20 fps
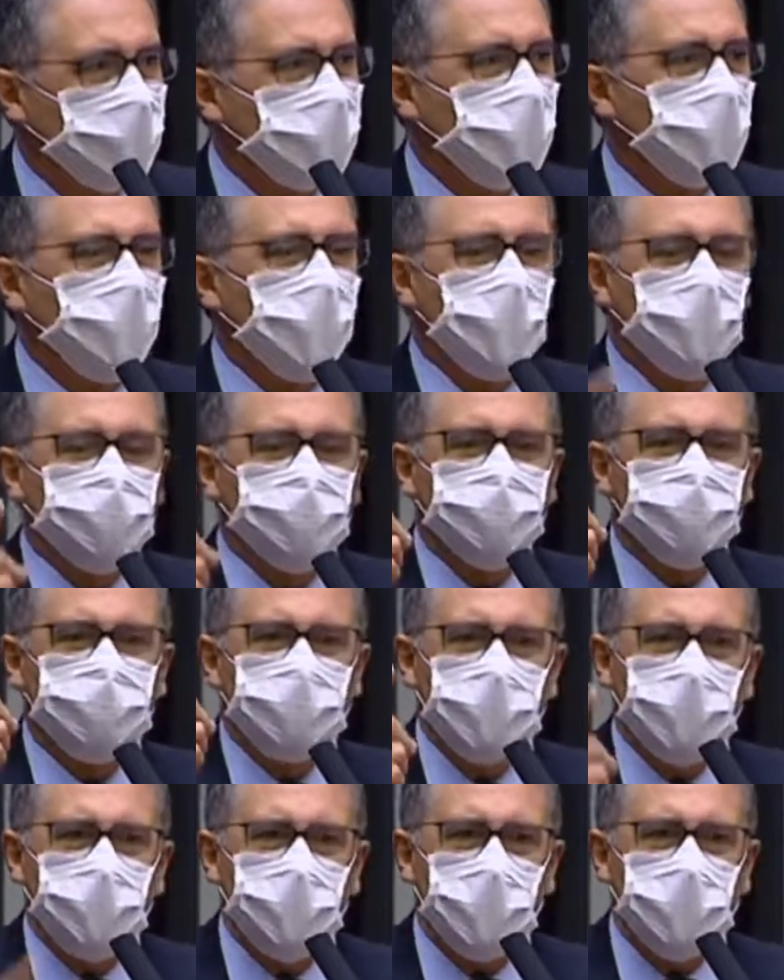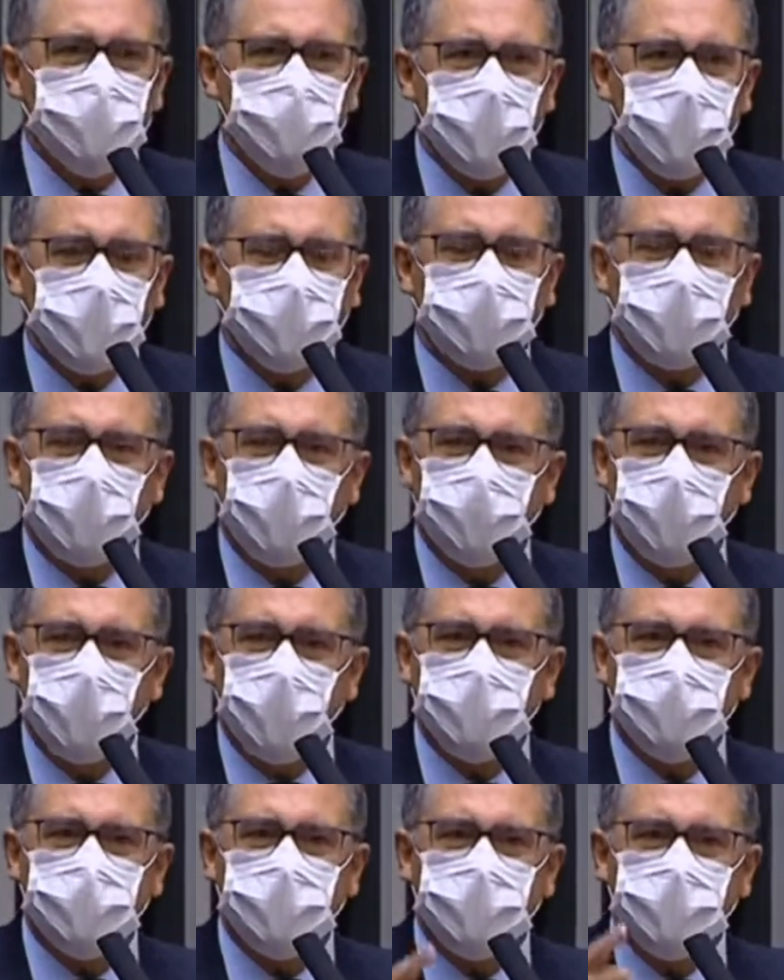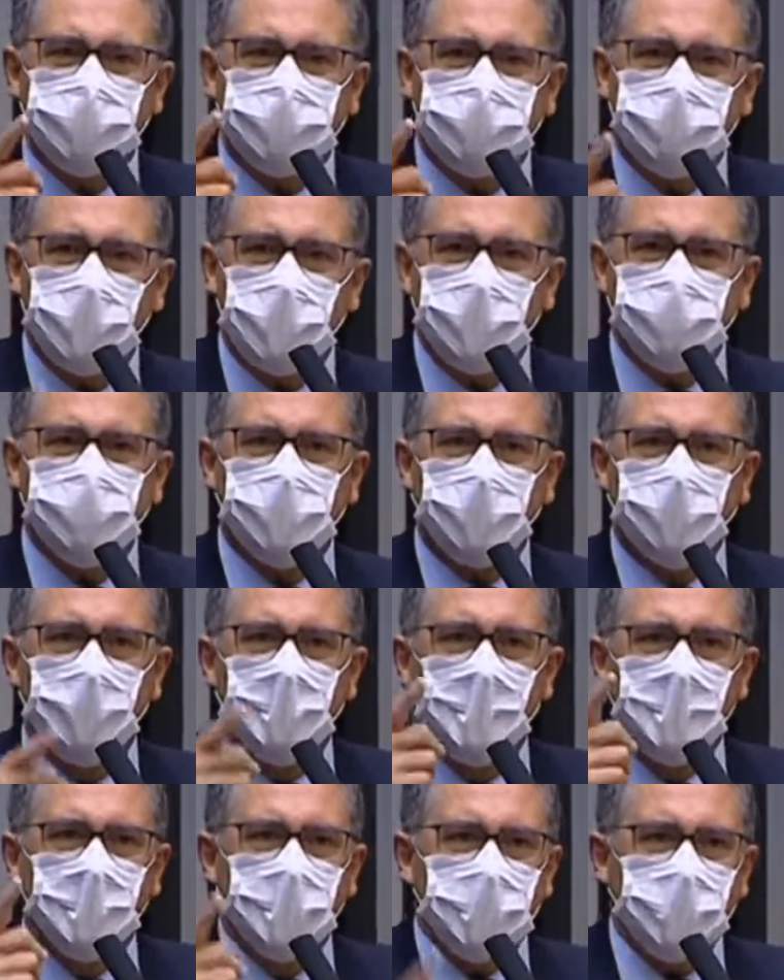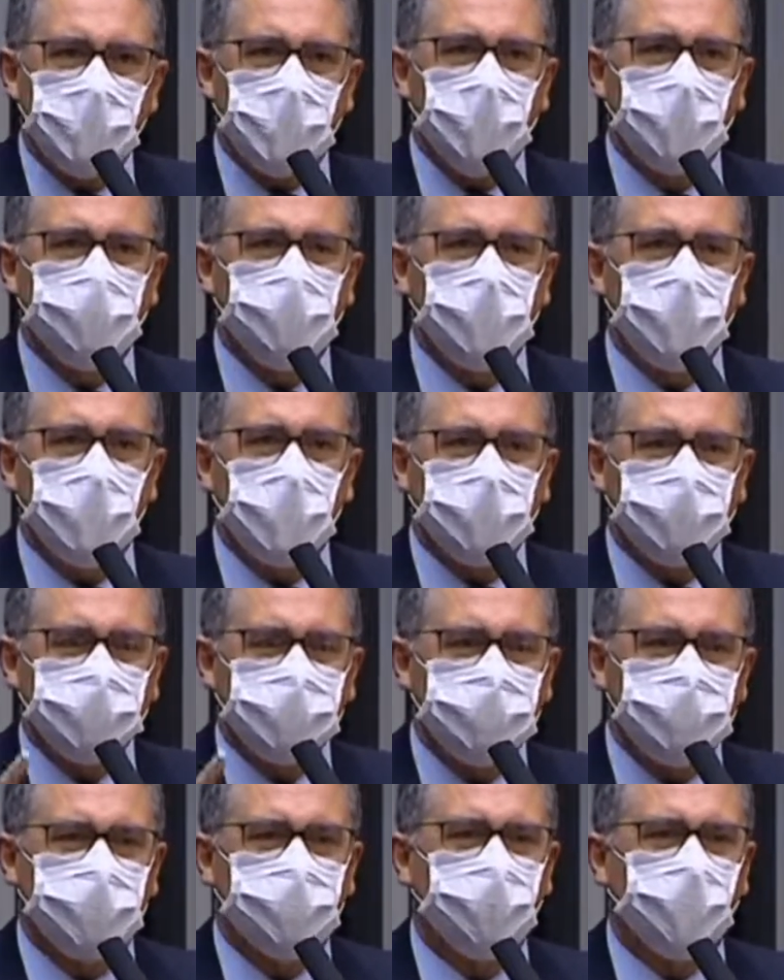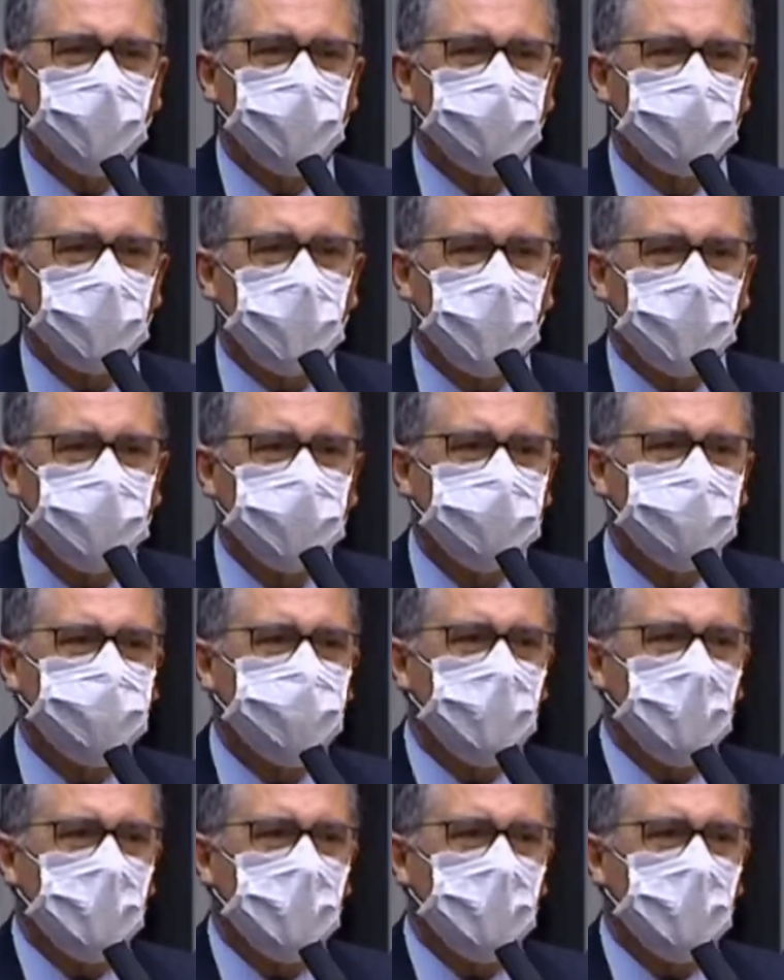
Queremos imediatamente que sejam encaminhadas e votadas